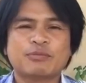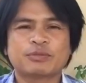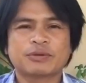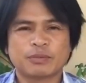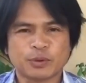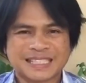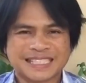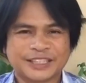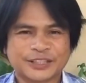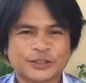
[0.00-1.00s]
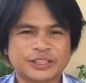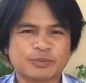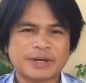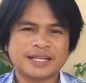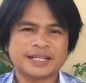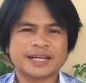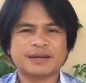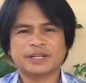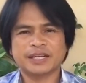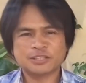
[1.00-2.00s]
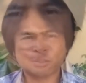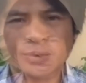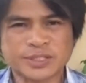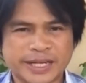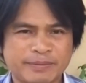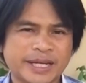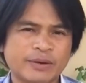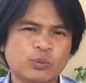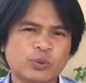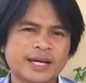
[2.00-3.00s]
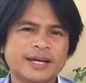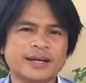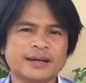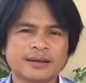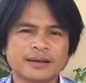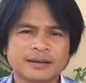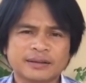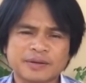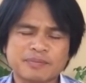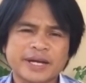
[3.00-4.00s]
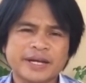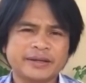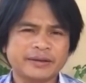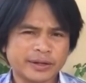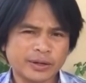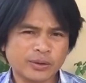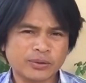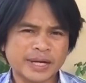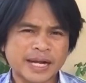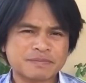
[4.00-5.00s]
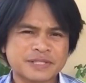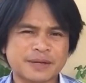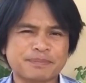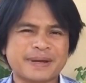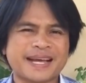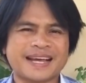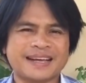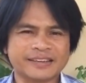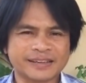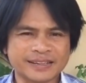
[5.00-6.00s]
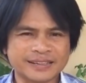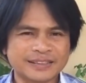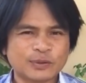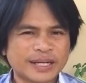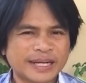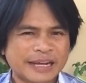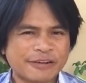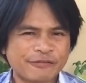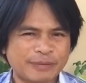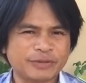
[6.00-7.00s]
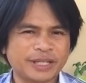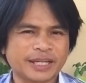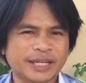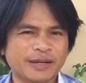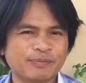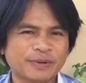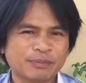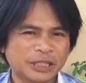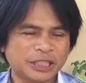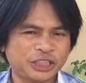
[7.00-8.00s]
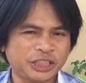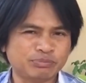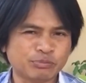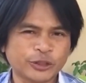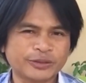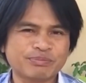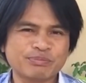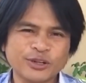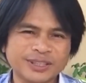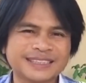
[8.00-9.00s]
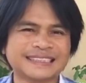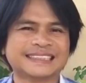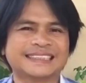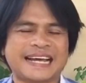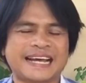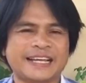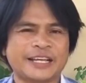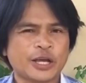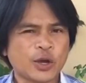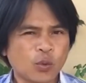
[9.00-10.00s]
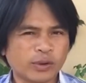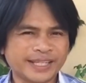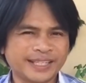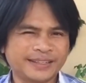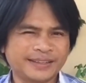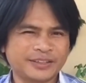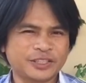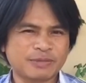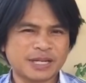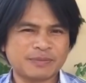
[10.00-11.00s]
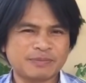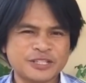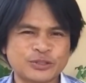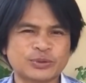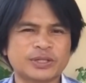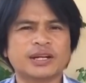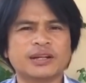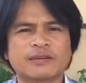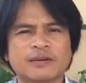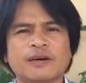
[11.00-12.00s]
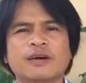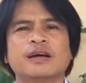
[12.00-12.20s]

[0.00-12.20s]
พบกับผมเกษตรกรชาวบ้านนะครับ เคยสงสัยไหมครับว่าทำไมเราเอาน้ำซักผ้าหรือว่าน้ำแฟบเนี่ยนะครับไปฉีดมด มดจึงตาย วันนี้เราจะมาพิสูจน์ แล้วก็